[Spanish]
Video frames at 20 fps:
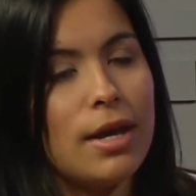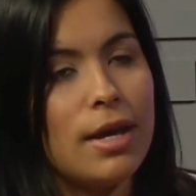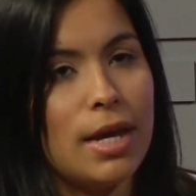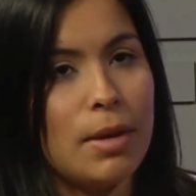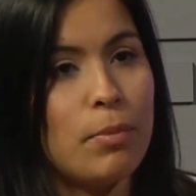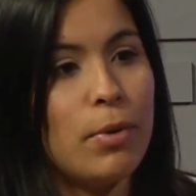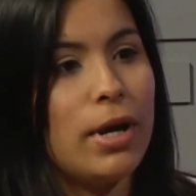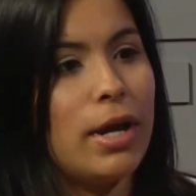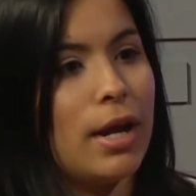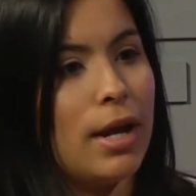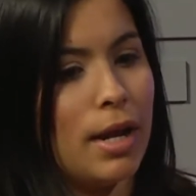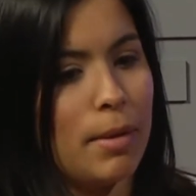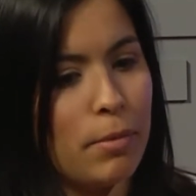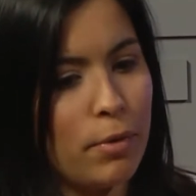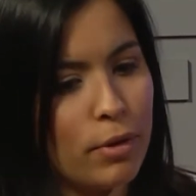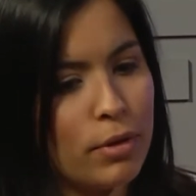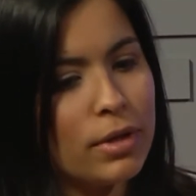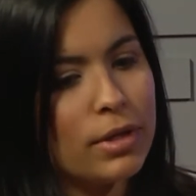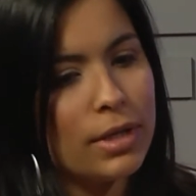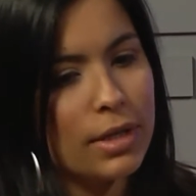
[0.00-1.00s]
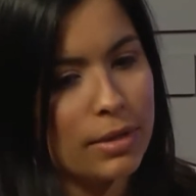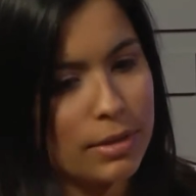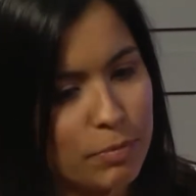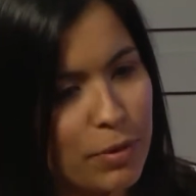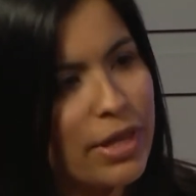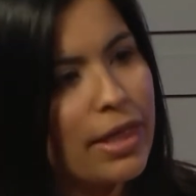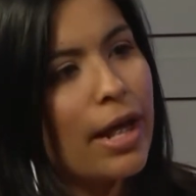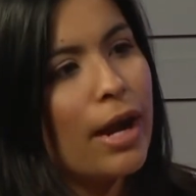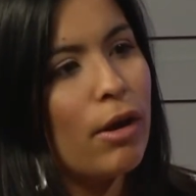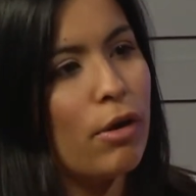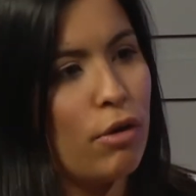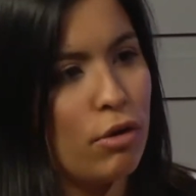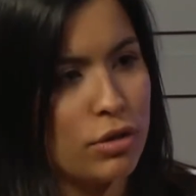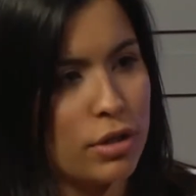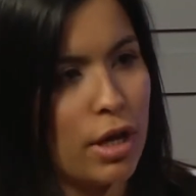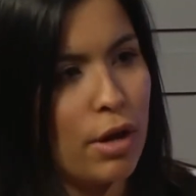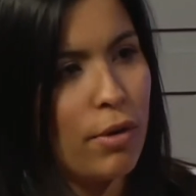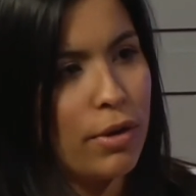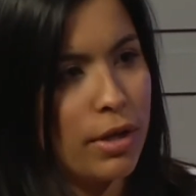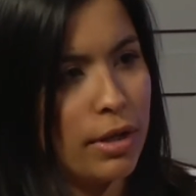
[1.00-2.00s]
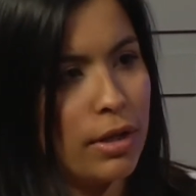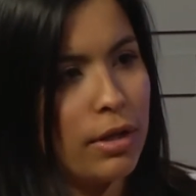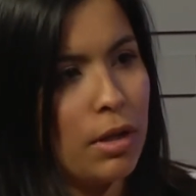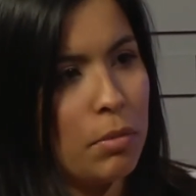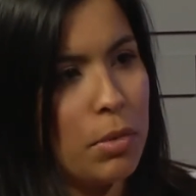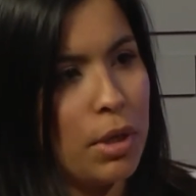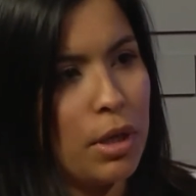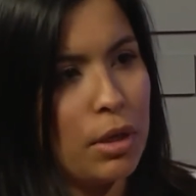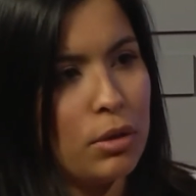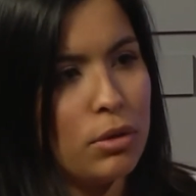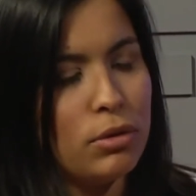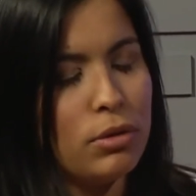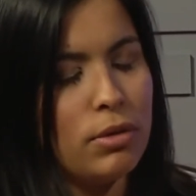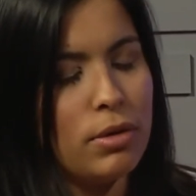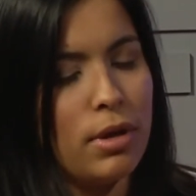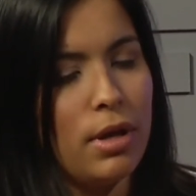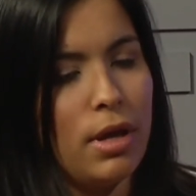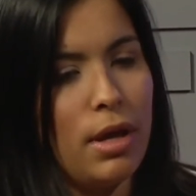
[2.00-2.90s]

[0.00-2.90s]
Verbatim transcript: y pues queremos pues dar a conocer nuestro tratamiento.